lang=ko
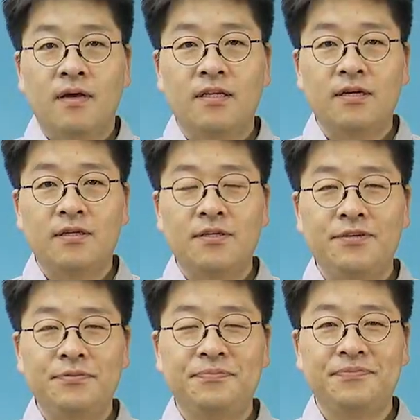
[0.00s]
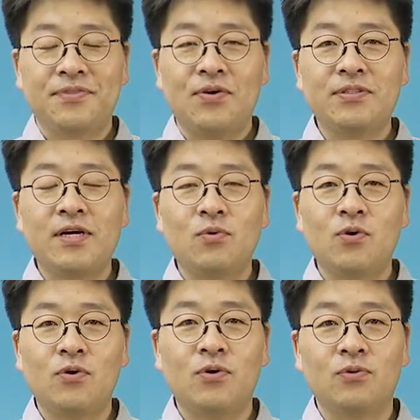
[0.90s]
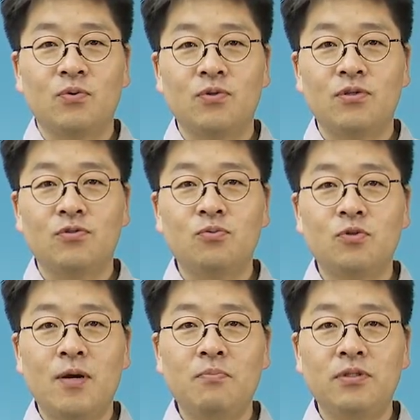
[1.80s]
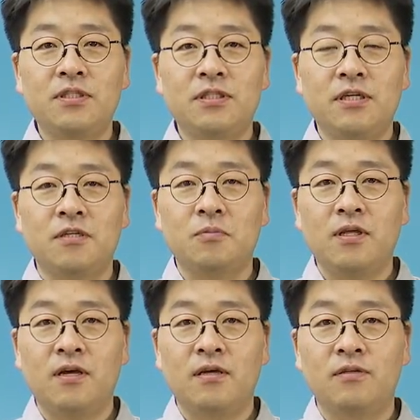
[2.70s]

안녕하세요. 경제학원론 오늘은 21번째 시간입니다.